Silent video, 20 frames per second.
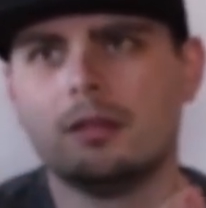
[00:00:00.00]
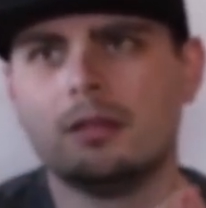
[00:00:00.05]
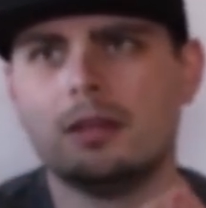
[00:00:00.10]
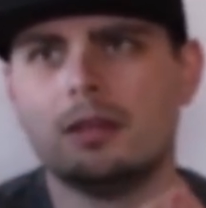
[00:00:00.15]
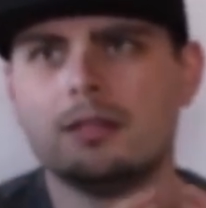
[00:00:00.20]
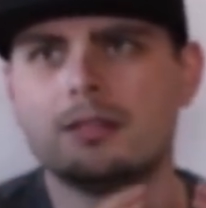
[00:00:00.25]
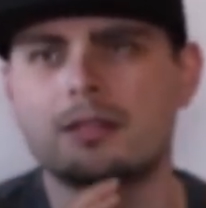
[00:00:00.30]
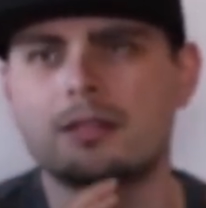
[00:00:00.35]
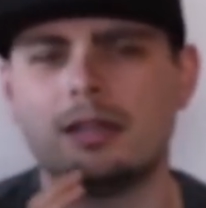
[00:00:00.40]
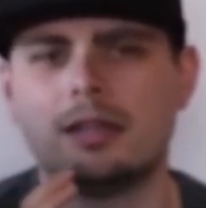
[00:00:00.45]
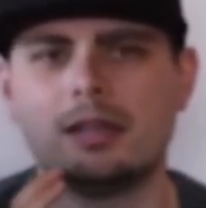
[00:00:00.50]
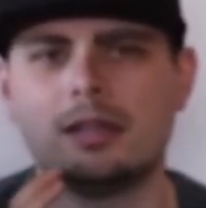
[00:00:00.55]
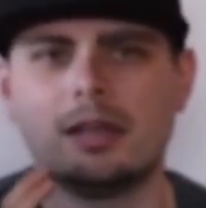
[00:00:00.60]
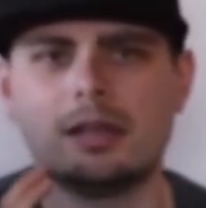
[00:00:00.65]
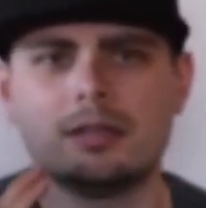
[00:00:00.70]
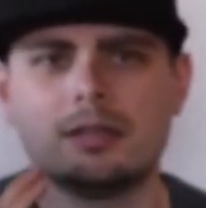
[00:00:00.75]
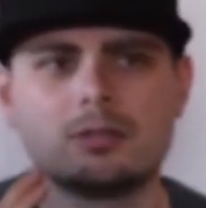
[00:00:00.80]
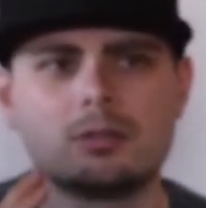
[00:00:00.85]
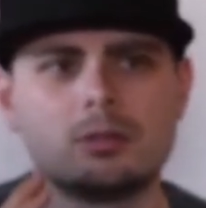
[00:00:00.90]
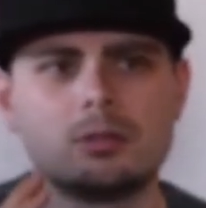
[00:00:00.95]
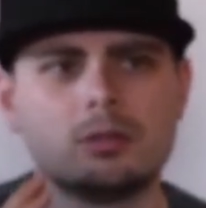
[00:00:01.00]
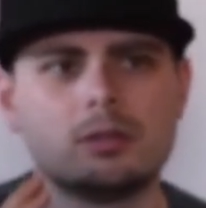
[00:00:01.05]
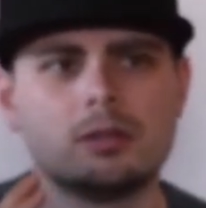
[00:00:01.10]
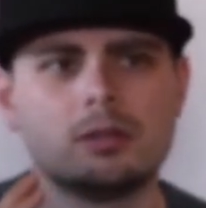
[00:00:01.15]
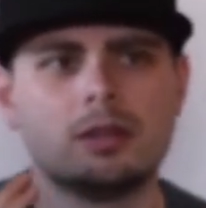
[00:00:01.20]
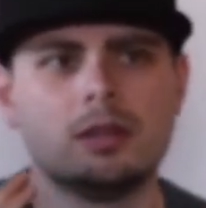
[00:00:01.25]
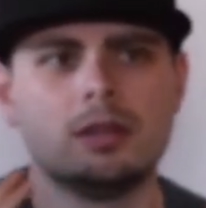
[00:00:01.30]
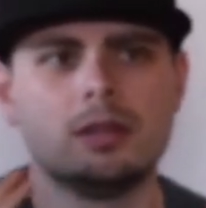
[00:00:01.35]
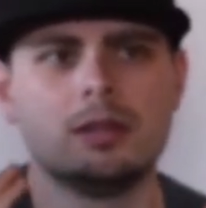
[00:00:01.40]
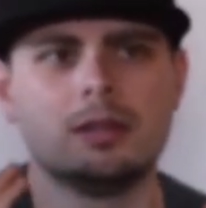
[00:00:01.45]
in seiner Leistung
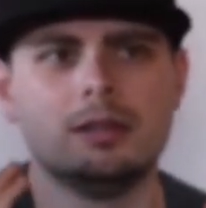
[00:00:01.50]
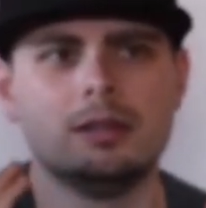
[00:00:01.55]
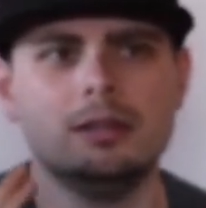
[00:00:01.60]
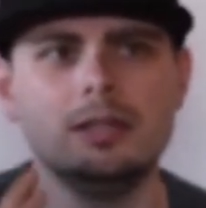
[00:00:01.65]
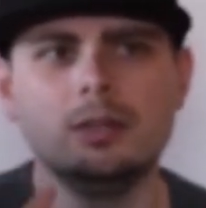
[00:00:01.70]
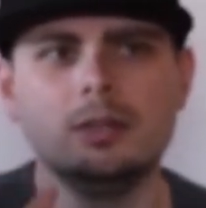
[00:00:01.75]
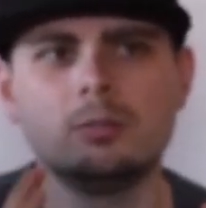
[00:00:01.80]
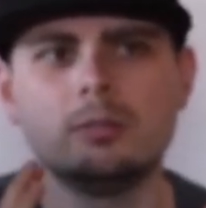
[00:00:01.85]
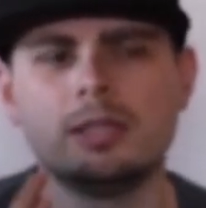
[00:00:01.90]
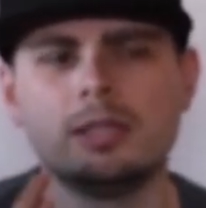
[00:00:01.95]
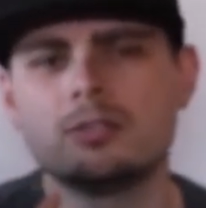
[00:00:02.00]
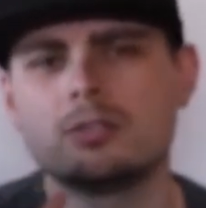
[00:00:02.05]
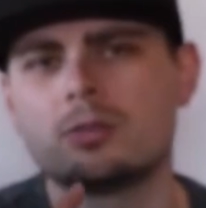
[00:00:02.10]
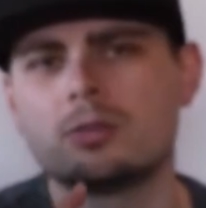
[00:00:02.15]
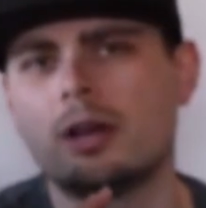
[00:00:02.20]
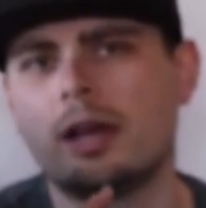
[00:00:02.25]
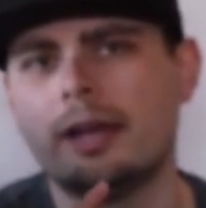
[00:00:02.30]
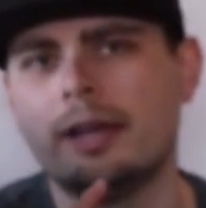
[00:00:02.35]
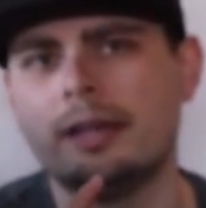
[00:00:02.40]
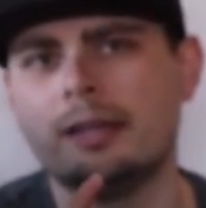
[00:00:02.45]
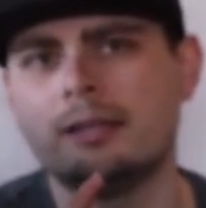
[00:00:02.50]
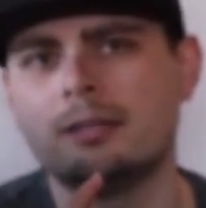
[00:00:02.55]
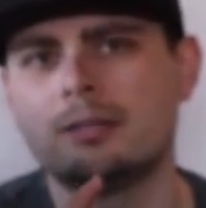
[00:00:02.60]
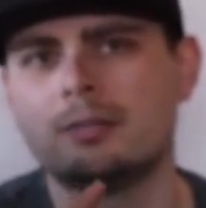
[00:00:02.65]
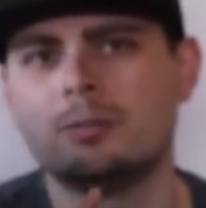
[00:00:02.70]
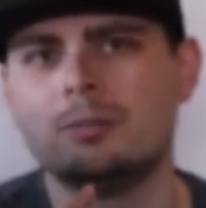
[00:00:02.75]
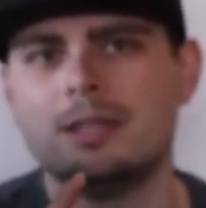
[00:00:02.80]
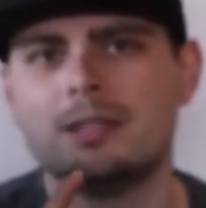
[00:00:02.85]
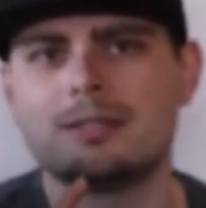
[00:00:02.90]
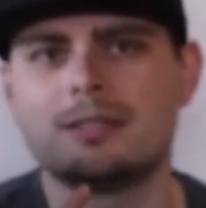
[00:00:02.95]
nicht unbedingt so
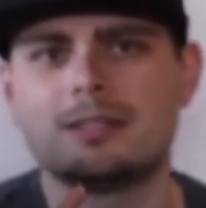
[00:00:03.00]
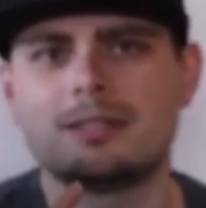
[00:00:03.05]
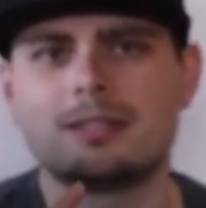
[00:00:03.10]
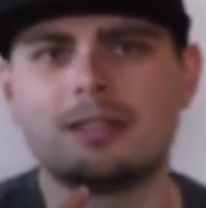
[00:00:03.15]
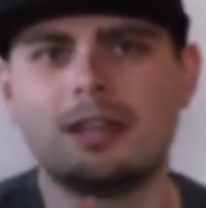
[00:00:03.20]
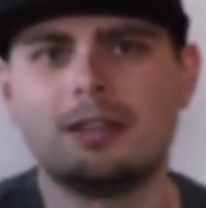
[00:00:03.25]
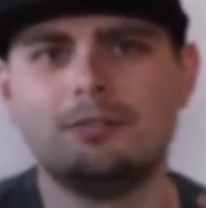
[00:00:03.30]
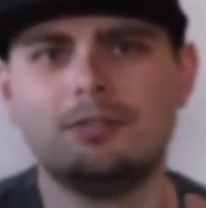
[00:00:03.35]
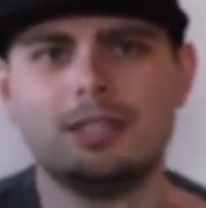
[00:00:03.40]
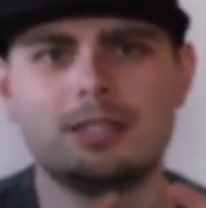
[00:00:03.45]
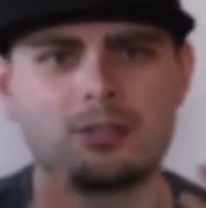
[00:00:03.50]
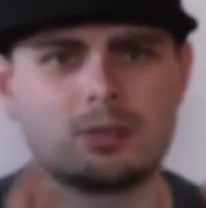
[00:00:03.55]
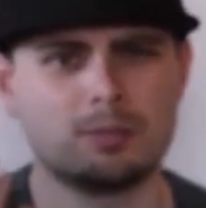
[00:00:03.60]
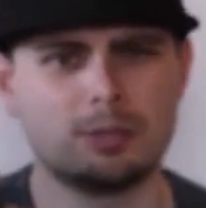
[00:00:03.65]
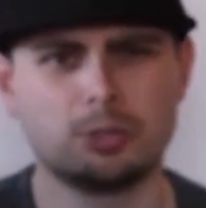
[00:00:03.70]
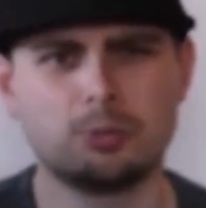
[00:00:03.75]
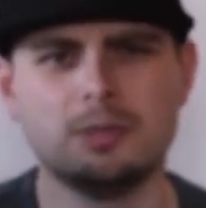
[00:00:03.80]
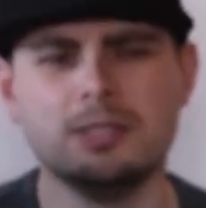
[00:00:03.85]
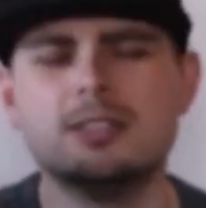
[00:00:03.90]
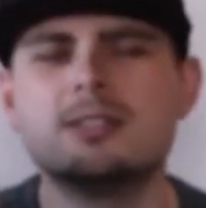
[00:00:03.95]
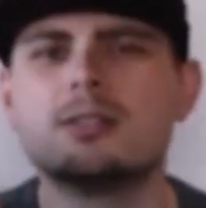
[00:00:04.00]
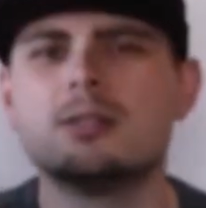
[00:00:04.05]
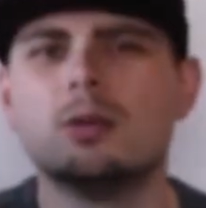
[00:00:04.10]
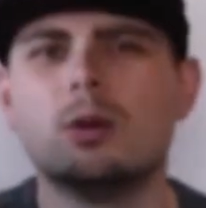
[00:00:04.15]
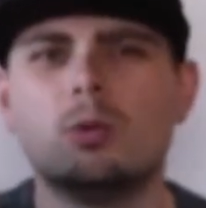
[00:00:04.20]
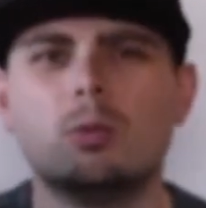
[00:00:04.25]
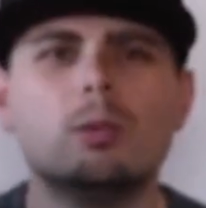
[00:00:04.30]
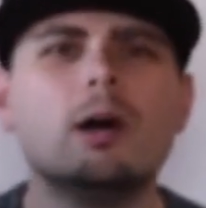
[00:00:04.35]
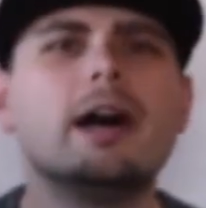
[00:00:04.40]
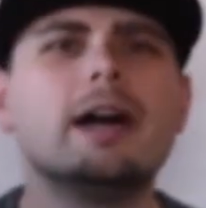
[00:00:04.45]
High-End-mäßig sein wie zum Beispiel
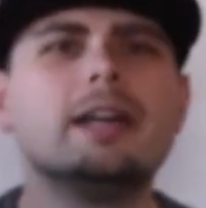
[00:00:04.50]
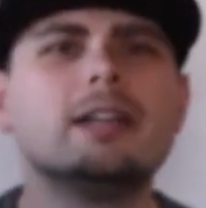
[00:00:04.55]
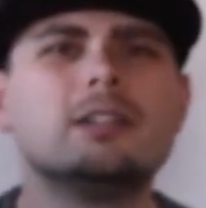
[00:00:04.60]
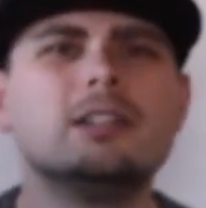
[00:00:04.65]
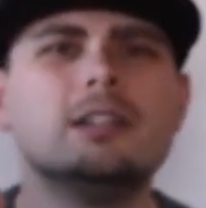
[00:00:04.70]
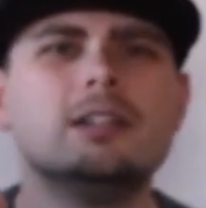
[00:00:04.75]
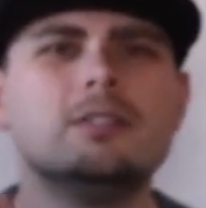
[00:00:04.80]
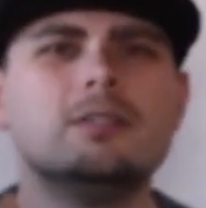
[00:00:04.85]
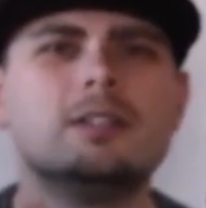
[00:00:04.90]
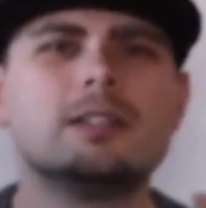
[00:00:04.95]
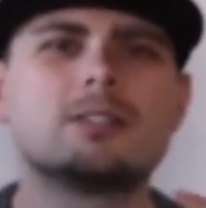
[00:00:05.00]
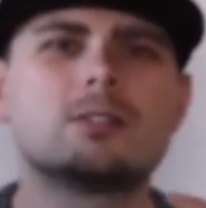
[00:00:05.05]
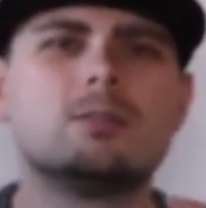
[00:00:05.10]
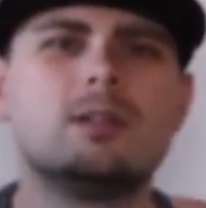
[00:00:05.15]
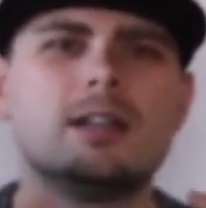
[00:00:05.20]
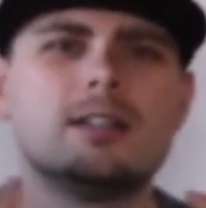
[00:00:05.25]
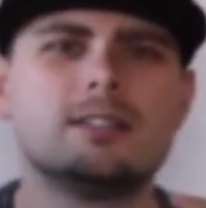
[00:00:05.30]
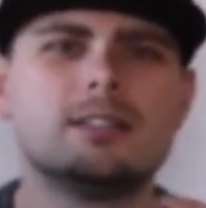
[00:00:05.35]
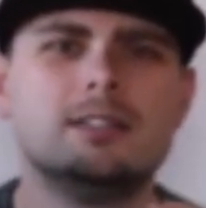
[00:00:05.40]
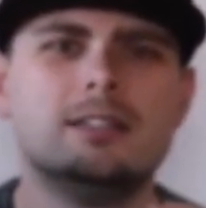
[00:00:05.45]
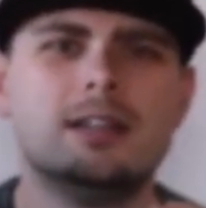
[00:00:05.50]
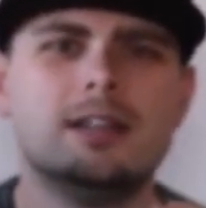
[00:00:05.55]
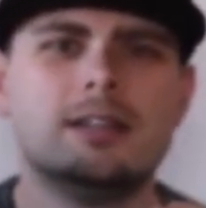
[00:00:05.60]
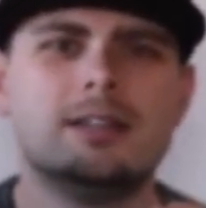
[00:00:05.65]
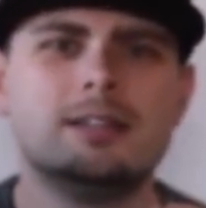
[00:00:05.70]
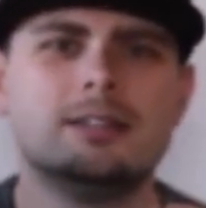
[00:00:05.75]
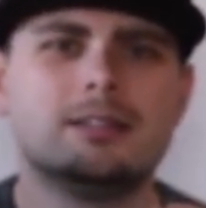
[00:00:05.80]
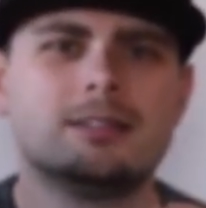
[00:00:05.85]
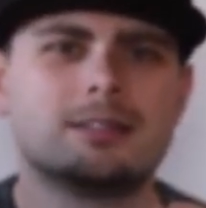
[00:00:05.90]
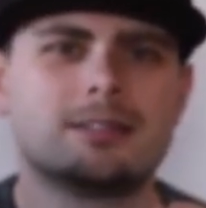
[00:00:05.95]
Snow White, ne, was quasi
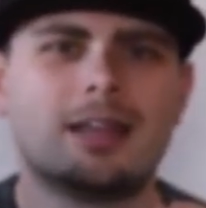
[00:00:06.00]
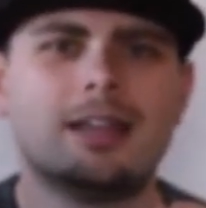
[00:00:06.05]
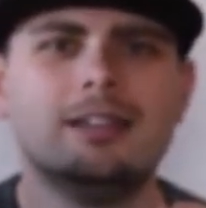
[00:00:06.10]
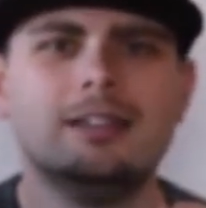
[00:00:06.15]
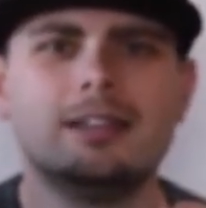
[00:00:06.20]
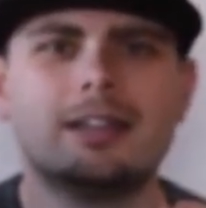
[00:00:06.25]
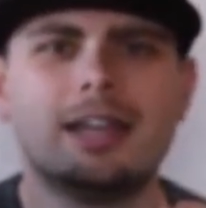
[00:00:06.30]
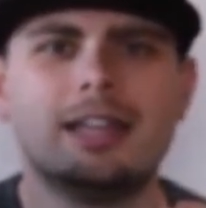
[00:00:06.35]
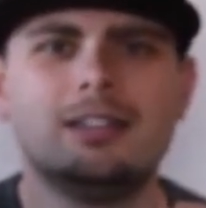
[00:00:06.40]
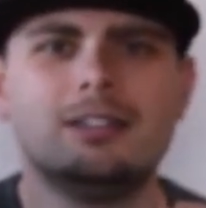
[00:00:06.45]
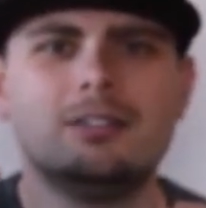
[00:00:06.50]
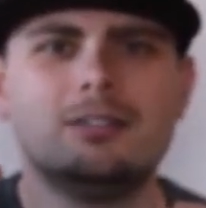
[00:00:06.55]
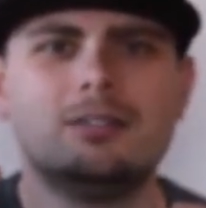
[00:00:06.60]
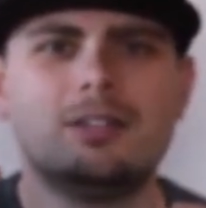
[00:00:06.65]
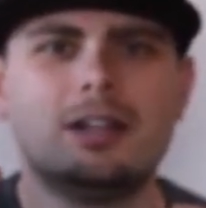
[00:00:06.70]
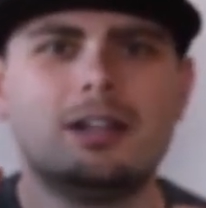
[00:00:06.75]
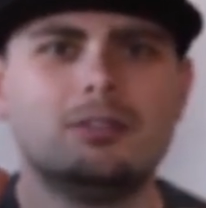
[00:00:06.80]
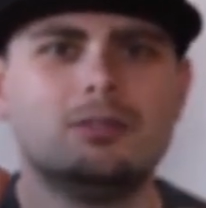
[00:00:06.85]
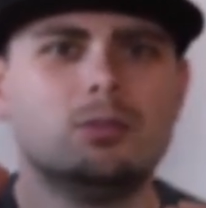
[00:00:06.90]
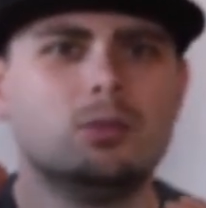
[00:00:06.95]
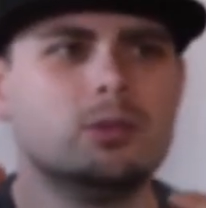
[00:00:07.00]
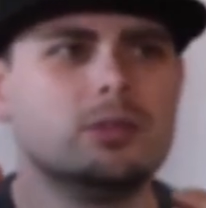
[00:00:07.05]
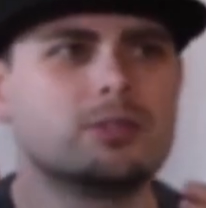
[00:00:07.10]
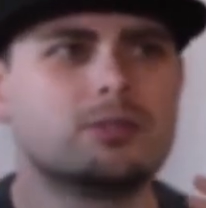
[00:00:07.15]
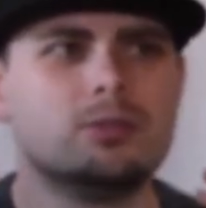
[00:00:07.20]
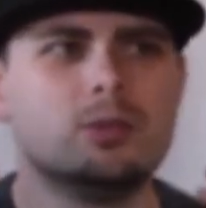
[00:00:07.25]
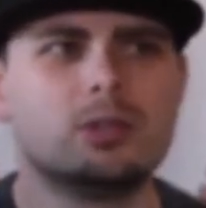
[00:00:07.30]
das andere Ende war, wo es